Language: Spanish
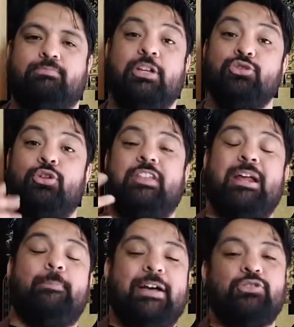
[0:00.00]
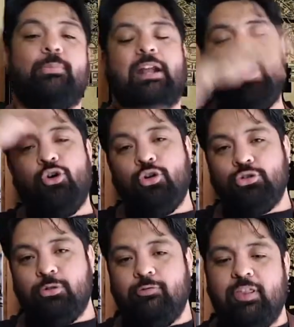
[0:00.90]
eso nos dará paso para
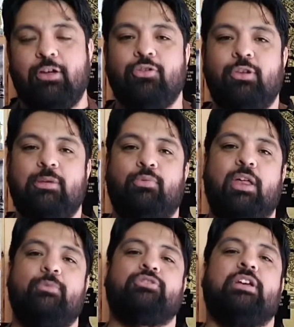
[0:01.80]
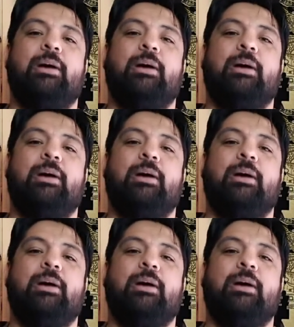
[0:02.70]
otros videos donde podamos